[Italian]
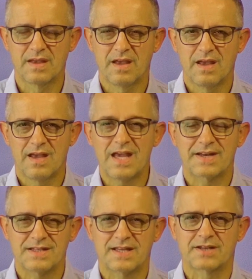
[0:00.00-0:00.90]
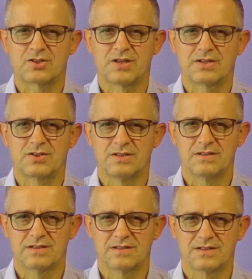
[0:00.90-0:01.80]
e risarcirci,
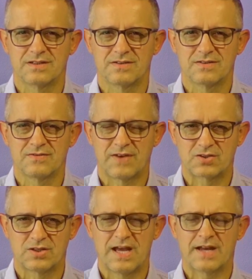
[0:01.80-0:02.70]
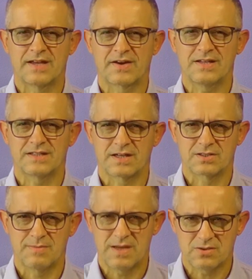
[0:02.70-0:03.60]
farci dare il
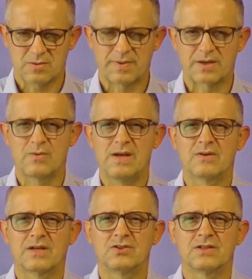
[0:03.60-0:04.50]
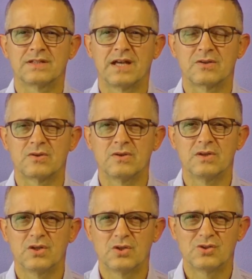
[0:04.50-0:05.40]
risarcimento per quello che ci è stato
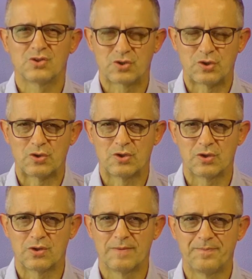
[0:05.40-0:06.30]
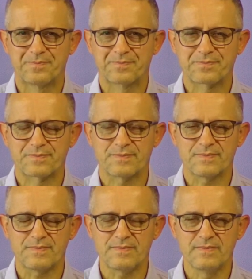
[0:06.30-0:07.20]
tolto.
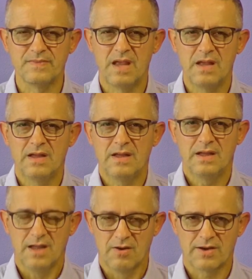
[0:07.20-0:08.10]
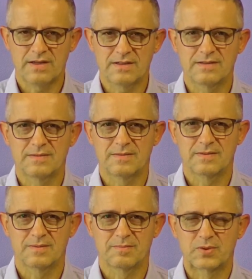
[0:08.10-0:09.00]
E allora
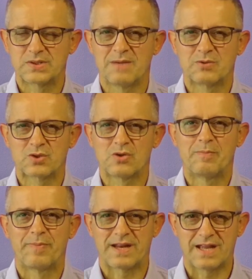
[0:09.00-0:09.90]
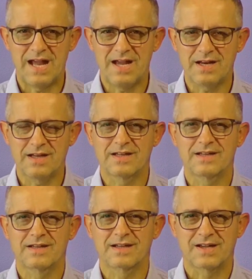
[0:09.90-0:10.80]
possiamo solo
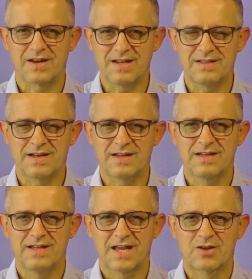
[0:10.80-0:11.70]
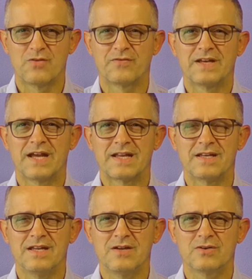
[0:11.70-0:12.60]
pregare, credere e confidare in
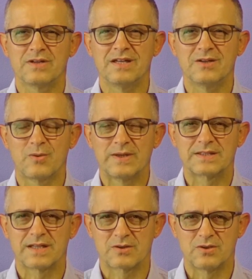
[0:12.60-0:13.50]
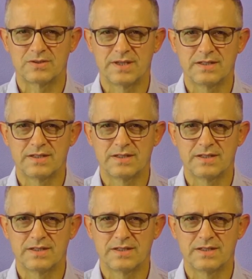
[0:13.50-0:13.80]
Dio in questa cosa.